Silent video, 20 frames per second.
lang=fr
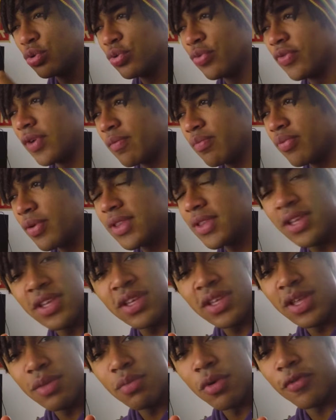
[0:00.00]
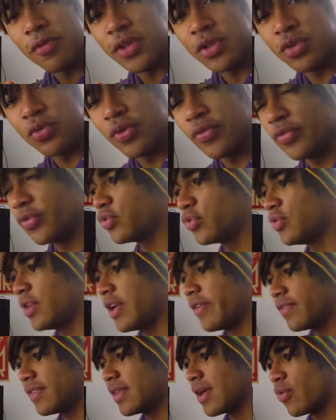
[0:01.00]
un point d'équilibre en fait, tu vois, faut que tu
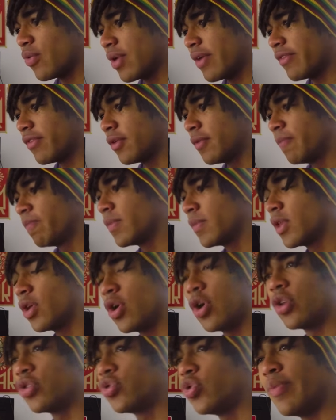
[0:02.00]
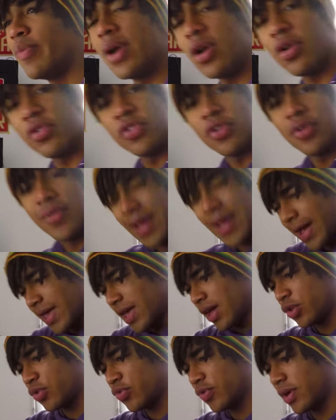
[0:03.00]
lèves ta roue avant en te balançant en
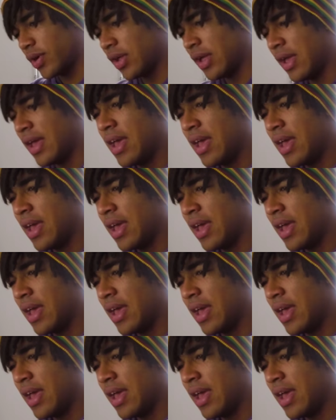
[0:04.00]
arrière, tu vois,